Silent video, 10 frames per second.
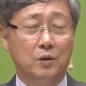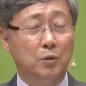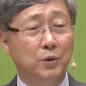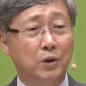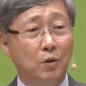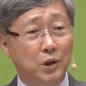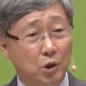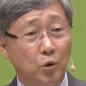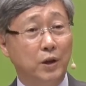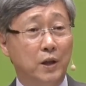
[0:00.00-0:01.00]
그러면 더
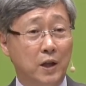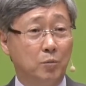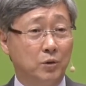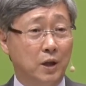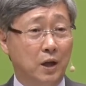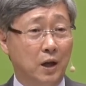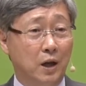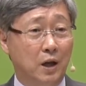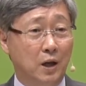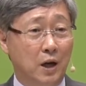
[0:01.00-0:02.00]
기도해야 되나
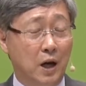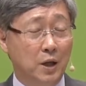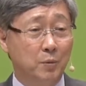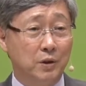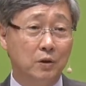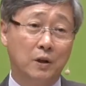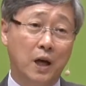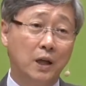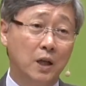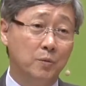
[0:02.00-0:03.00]
보다 아니면 그건
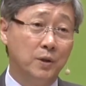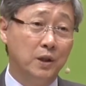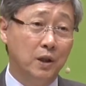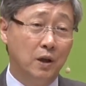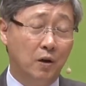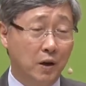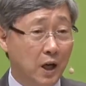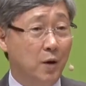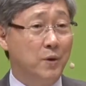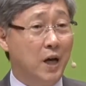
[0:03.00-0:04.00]
하나님이
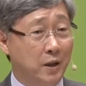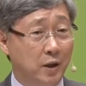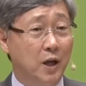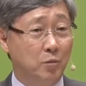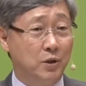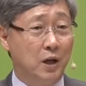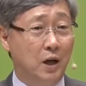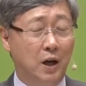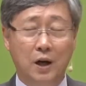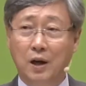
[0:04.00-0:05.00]
허락함이 아닌가
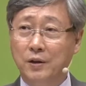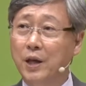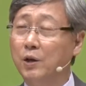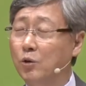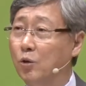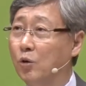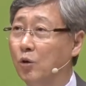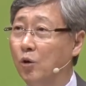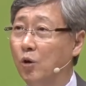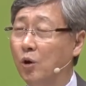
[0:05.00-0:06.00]
보다
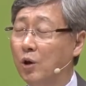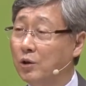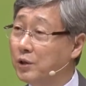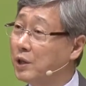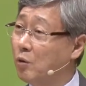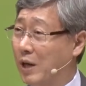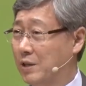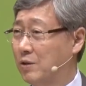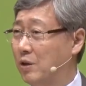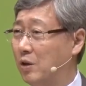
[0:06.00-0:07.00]
내려놓고 그렇게
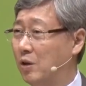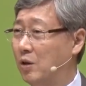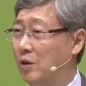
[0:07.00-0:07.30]
왔어요.